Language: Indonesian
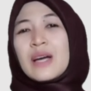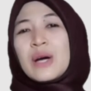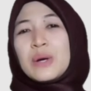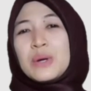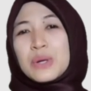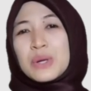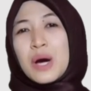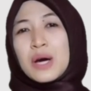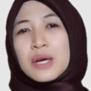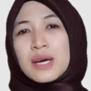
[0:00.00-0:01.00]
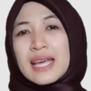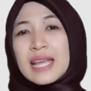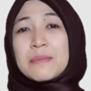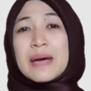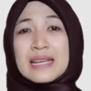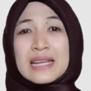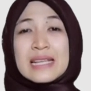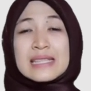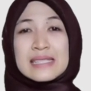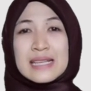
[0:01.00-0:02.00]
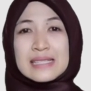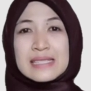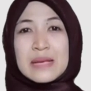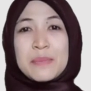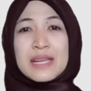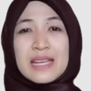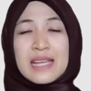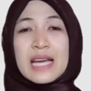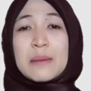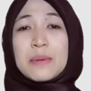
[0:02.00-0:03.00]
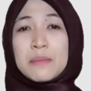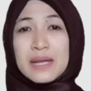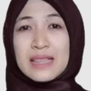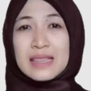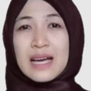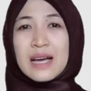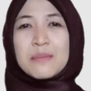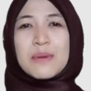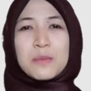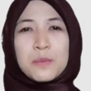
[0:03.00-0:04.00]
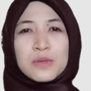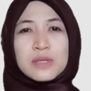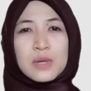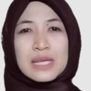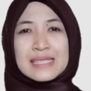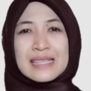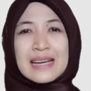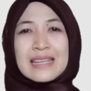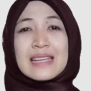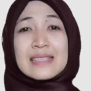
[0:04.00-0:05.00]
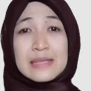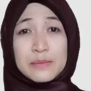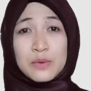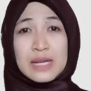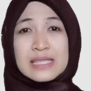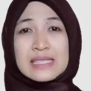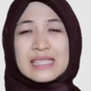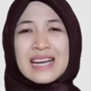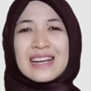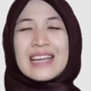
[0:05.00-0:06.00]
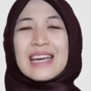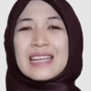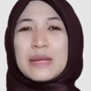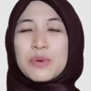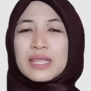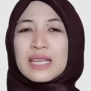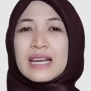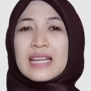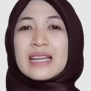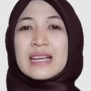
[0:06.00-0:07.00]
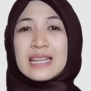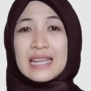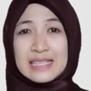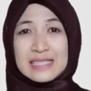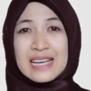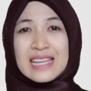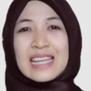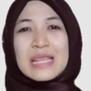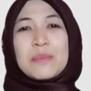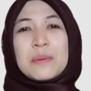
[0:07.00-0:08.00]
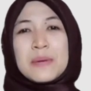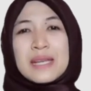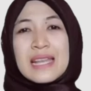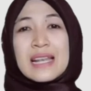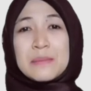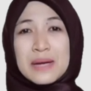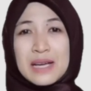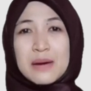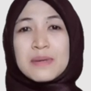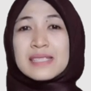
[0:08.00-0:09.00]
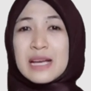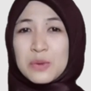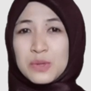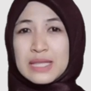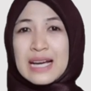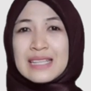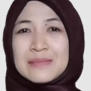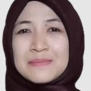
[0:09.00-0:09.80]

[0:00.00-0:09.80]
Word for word: Guru honorer baik dari instansi pendidikan pemerintah maupun swasta dari semua jenjang dibuktikan dengan SK dari pimpinan lembaga bersangkutan.